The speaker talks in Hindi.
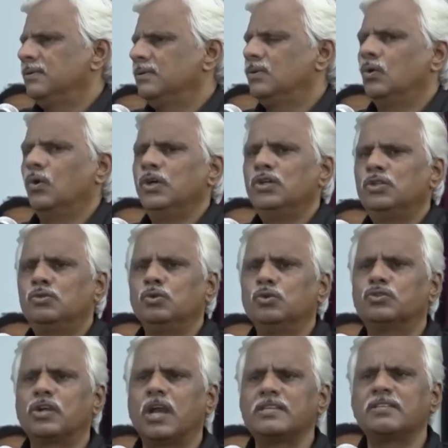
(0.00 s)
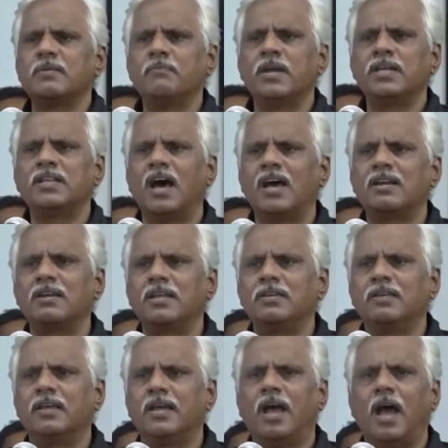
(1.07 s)
कोई दूसरा जिम्मेदार
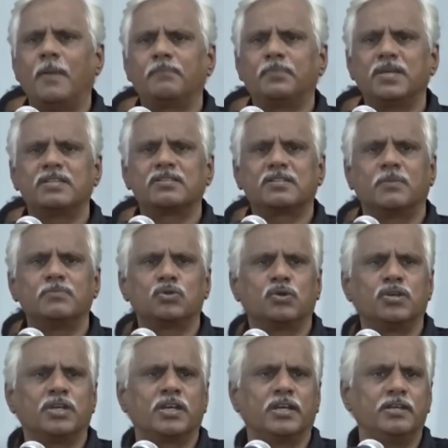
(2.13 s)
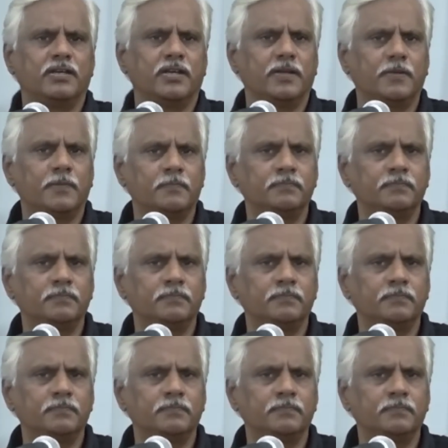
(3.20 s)
नहीं है आपकी इस कमजोरी के लिए